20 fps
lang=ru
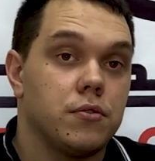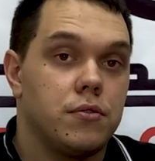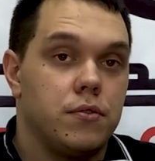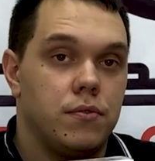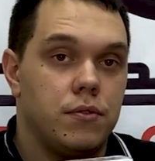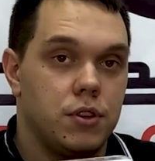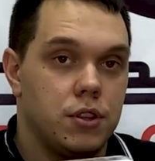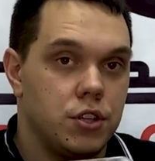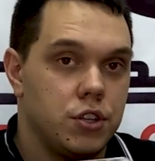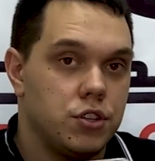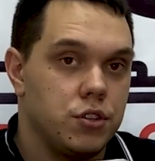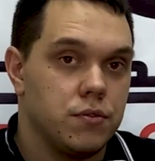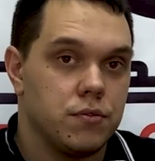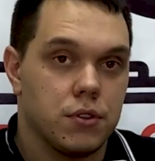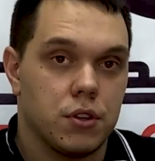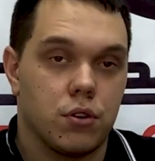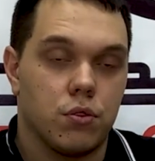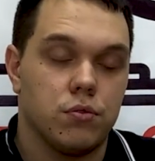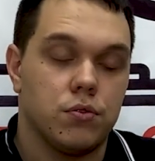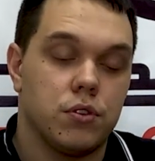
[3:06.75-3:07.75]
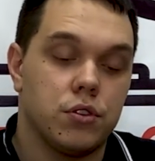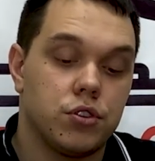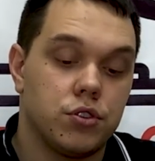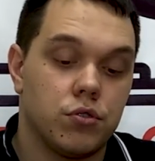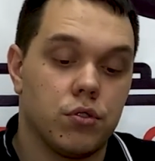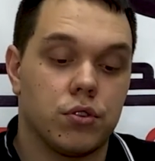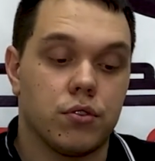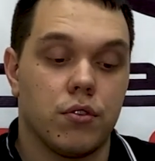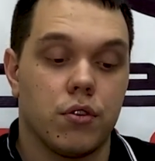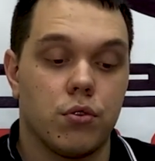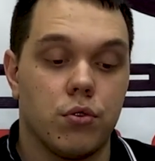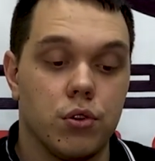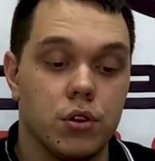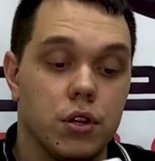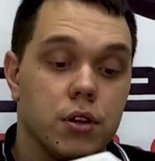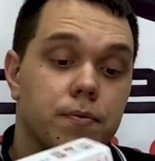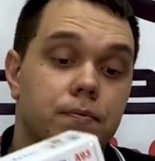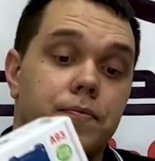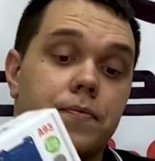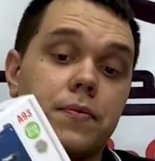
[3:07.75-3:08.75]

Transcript: 2002-2004 года